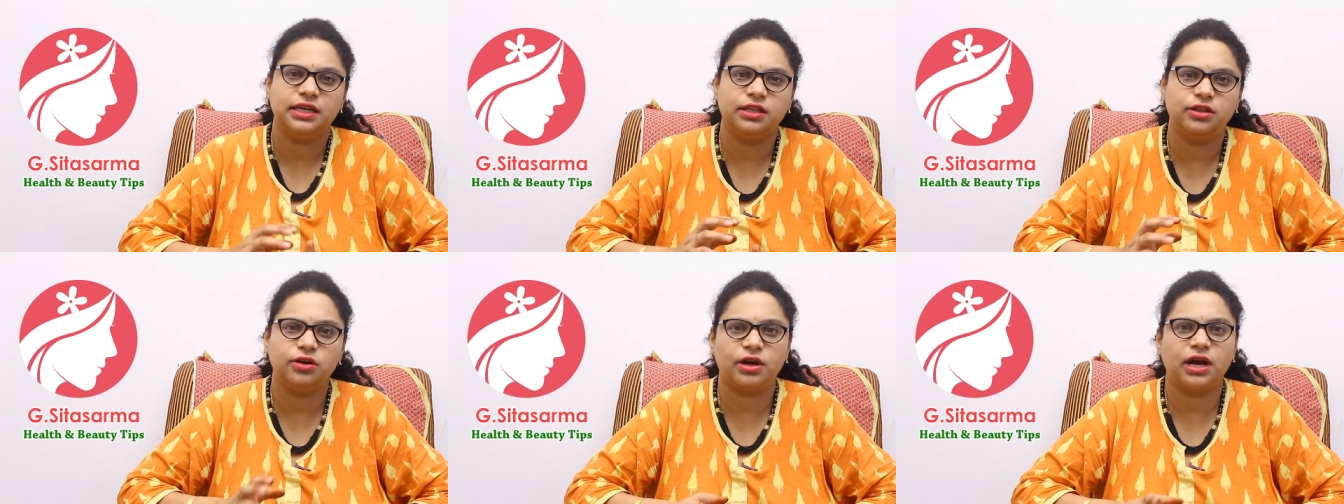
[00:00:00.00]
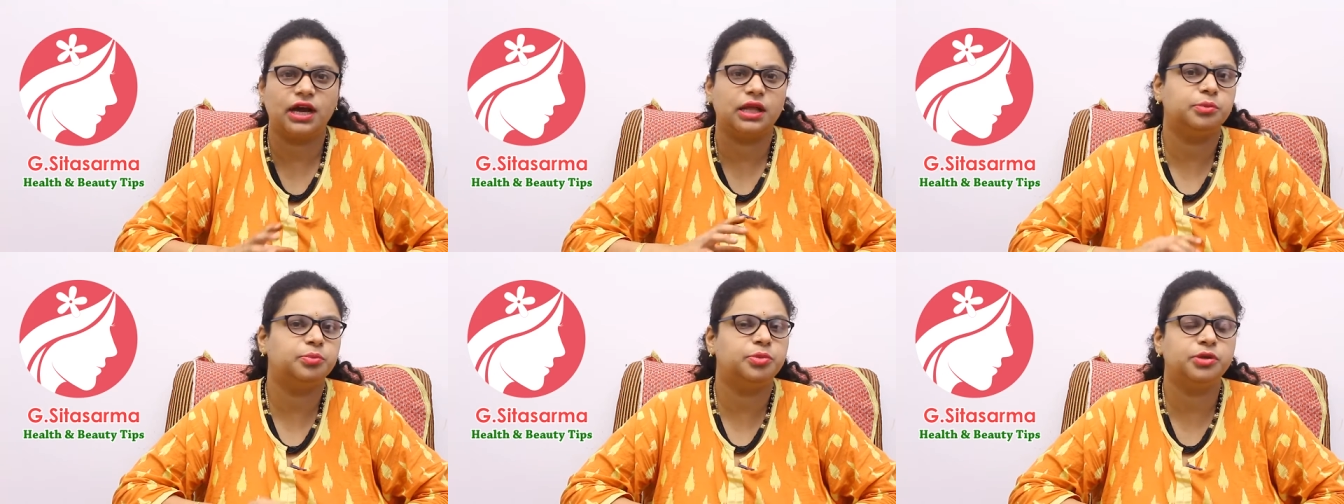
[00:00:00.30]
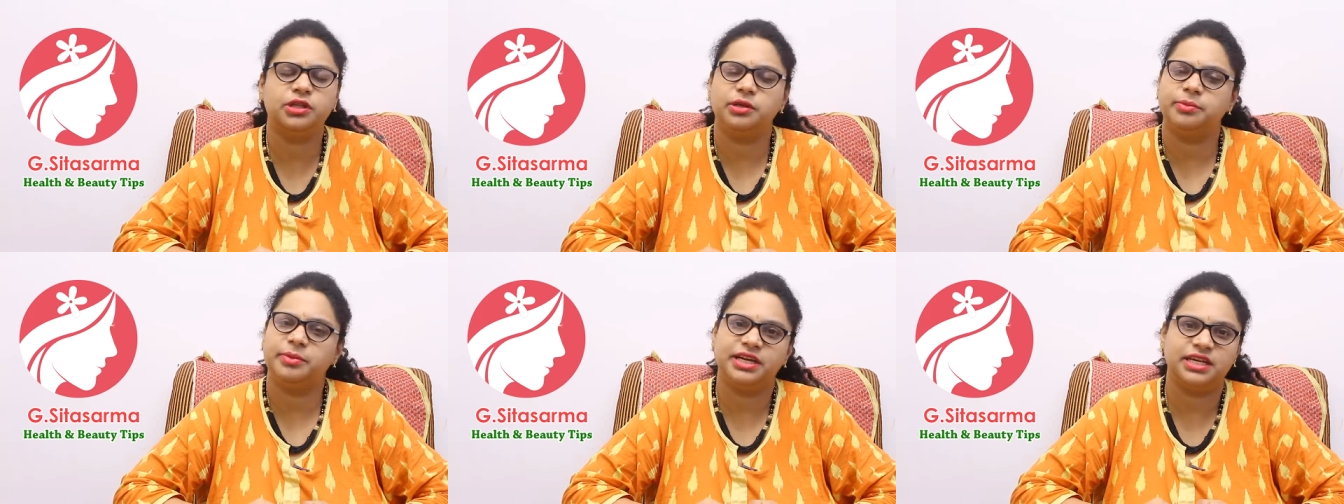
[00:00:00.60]
ఇది ఒక
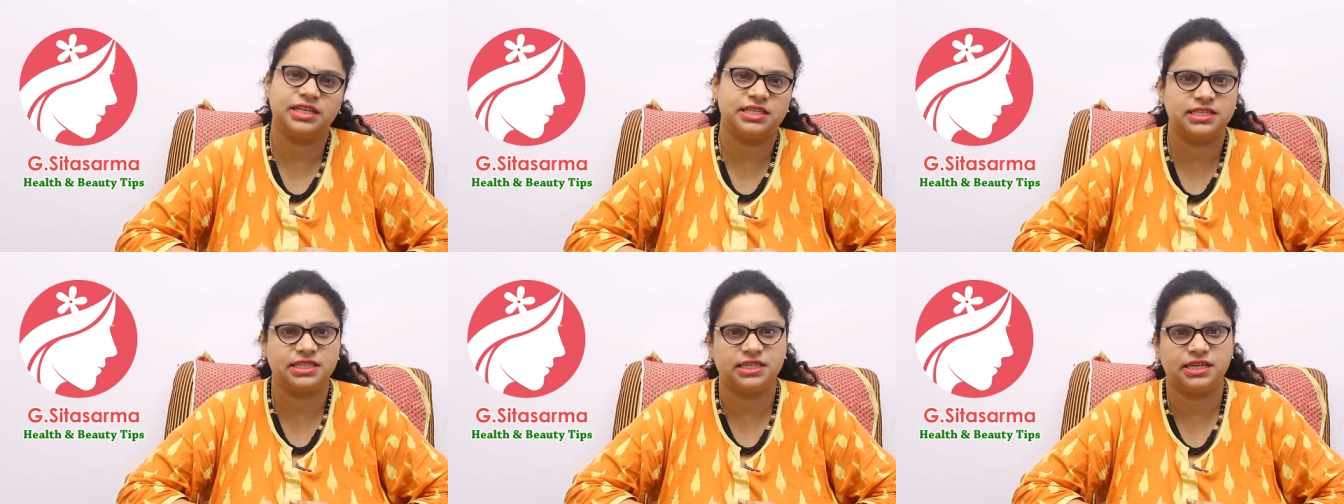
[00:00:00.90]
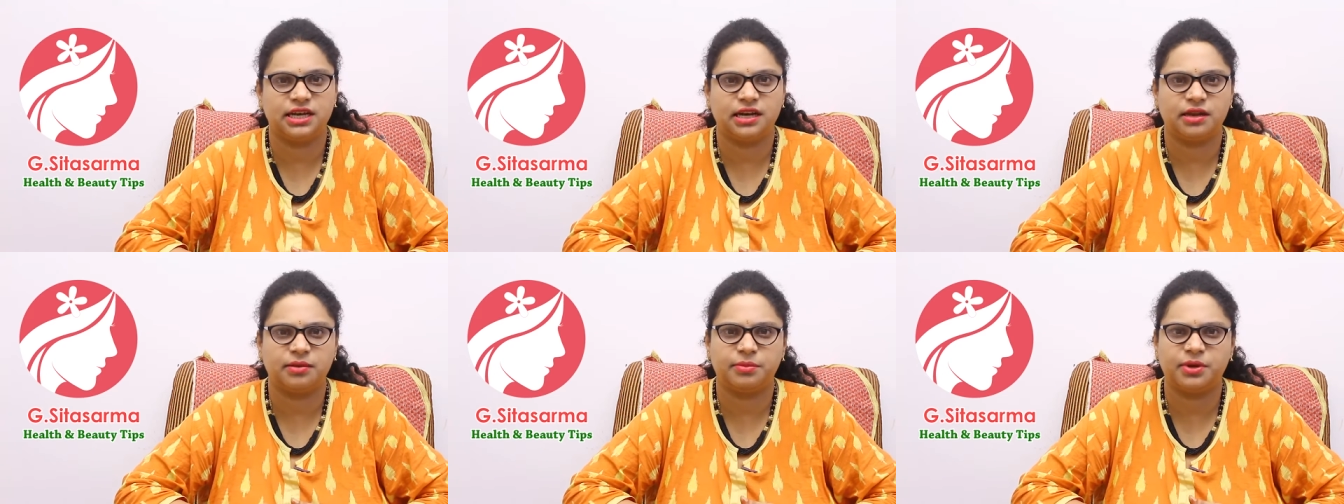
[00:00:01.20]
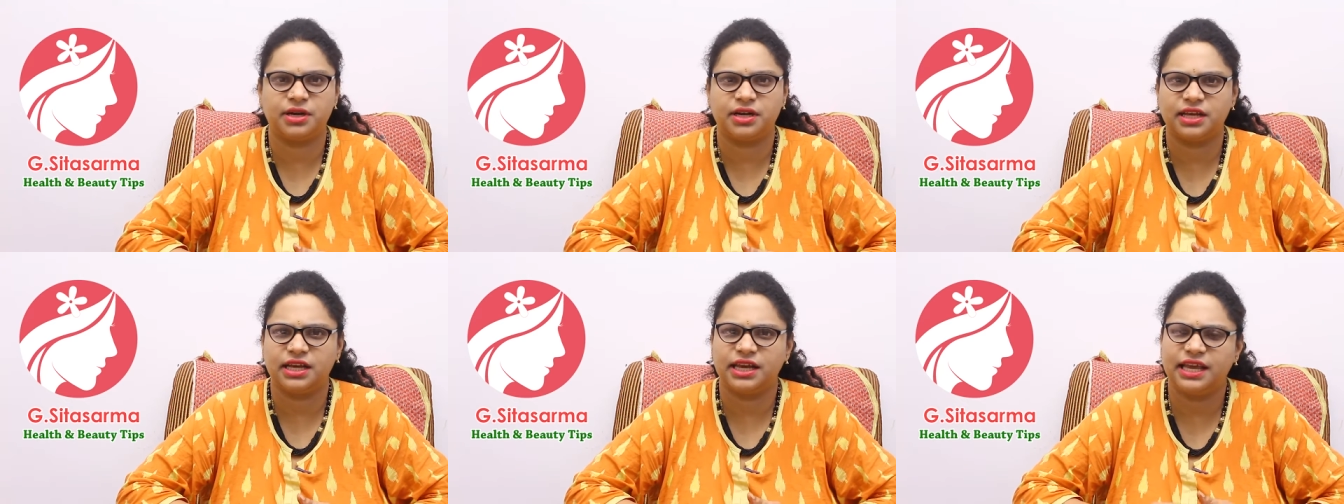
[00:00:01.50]
అద్భుతమైన చిట్కా
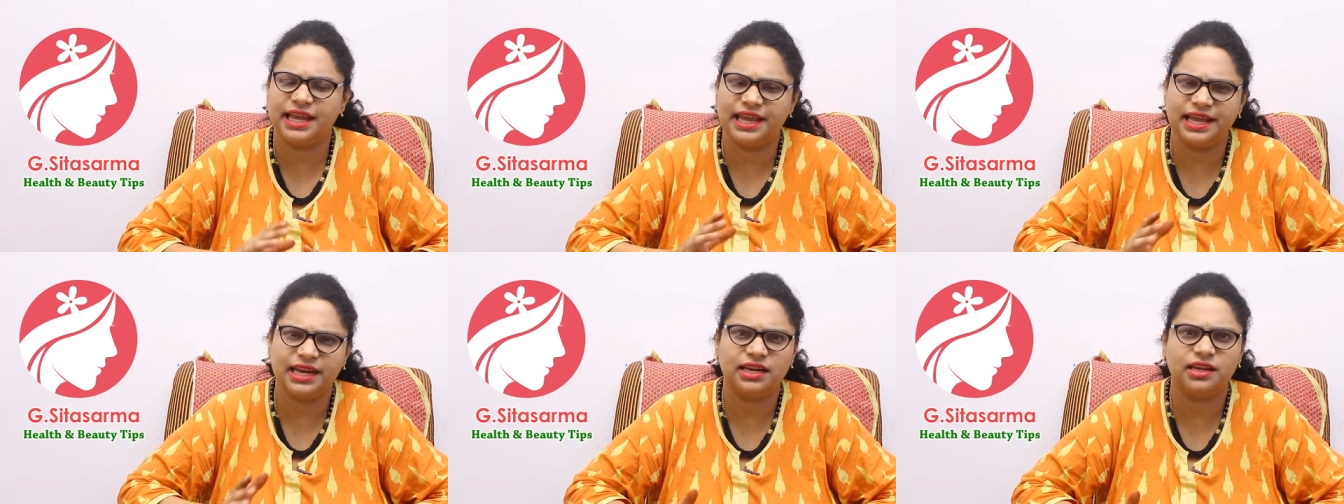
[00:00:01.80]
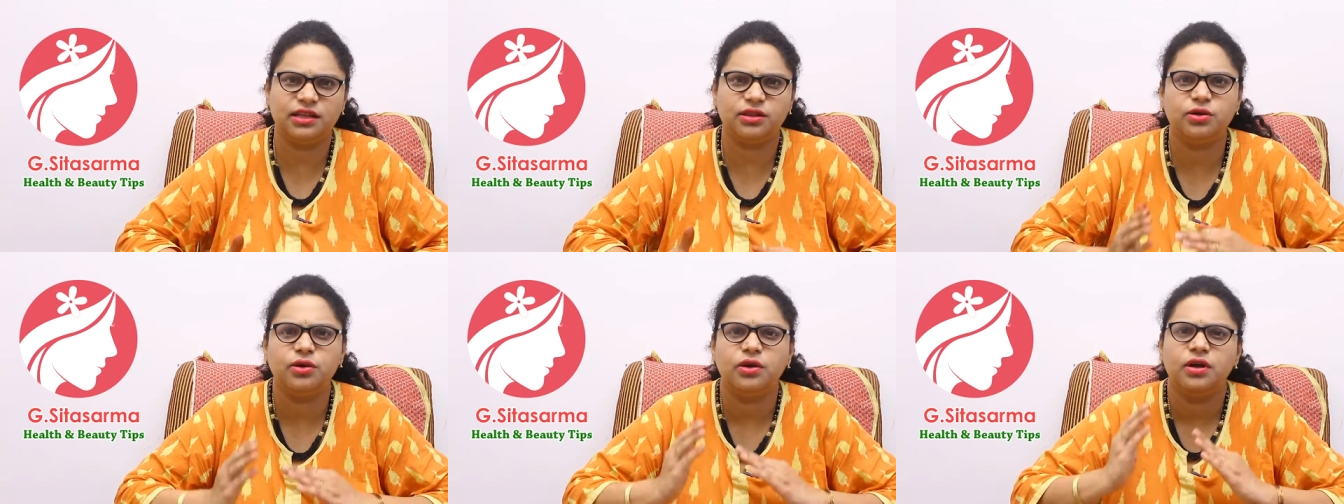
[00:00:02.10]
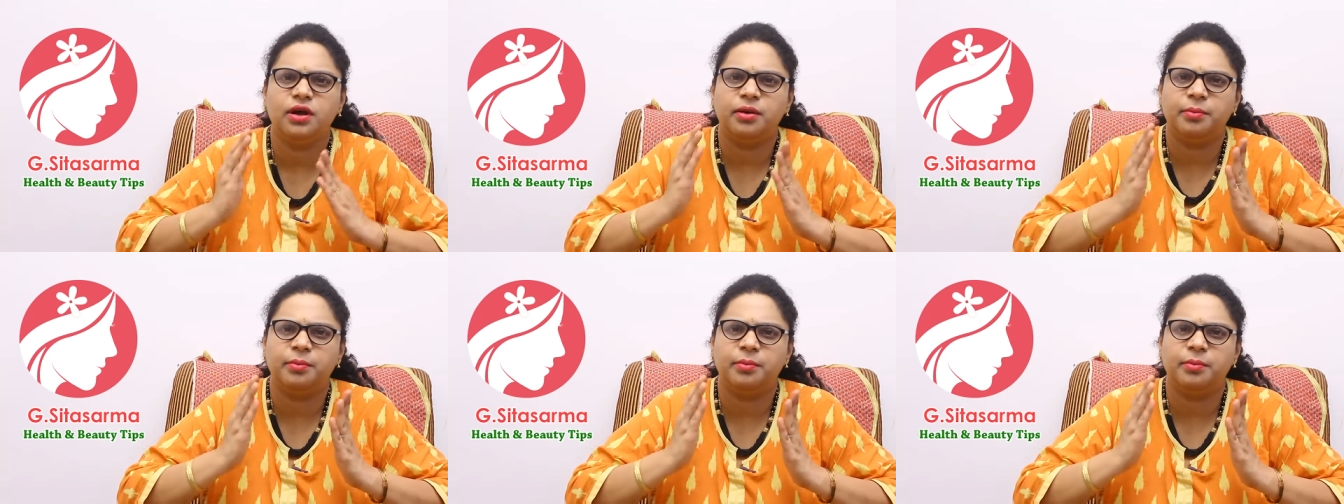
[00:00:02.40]
అనమాట ఏం లేదు